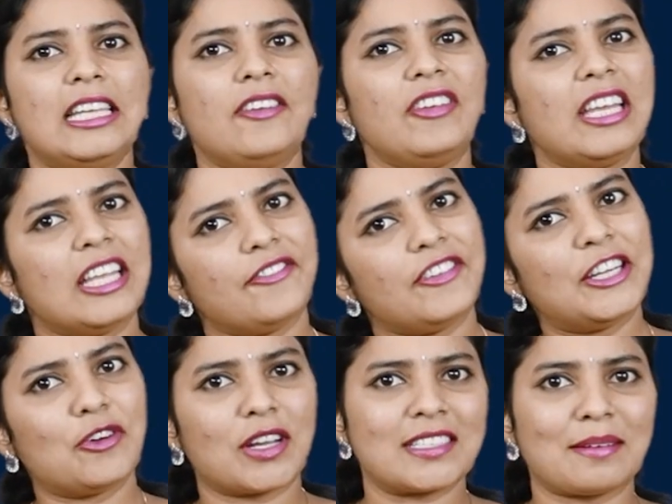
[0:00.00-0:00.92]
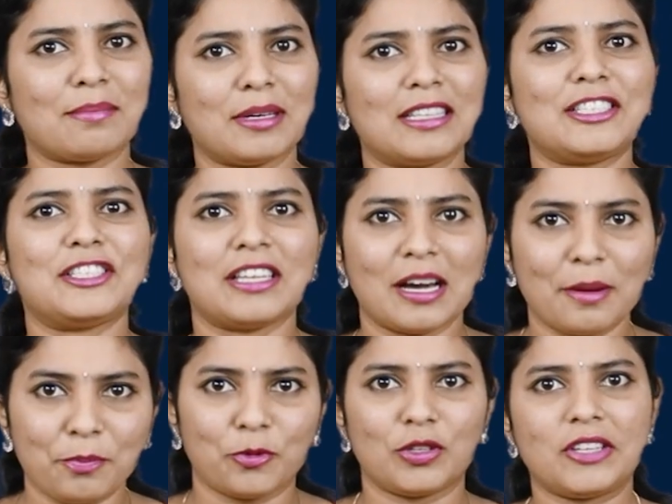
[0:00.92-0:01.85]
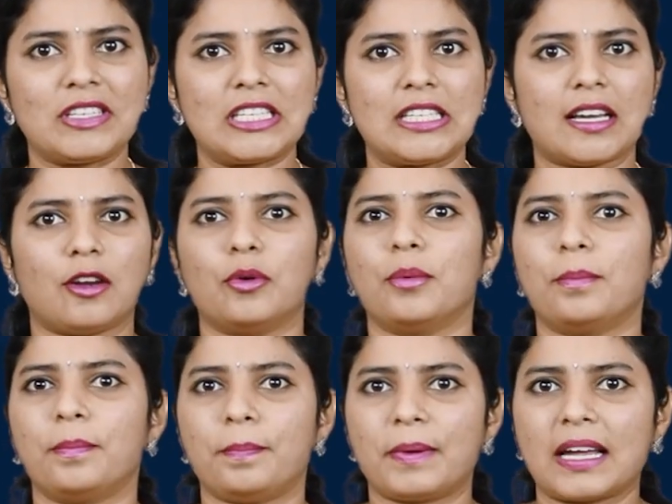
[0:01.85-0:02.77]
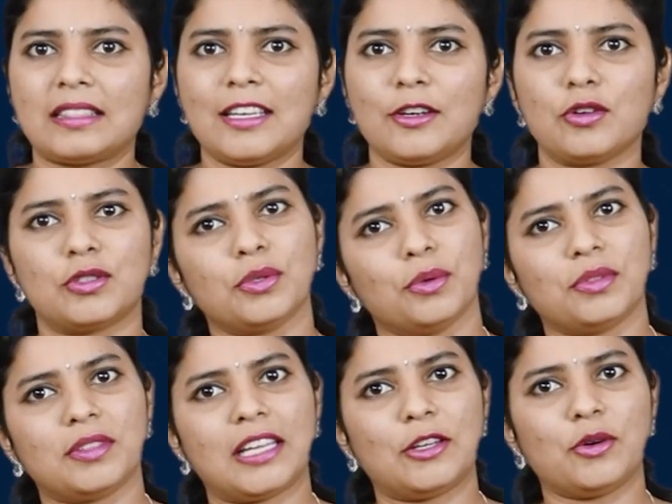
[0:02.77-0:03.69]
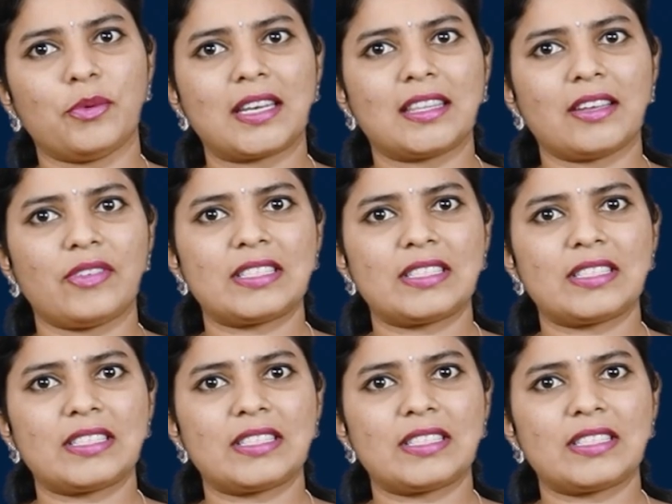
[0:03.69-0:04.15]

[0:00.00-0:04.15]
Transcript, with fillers: ఇవి ఈ వీడియోకి సంబంధించిన పూర్తి విషయాలు ప్రతిరోజు తెలుగు వార్త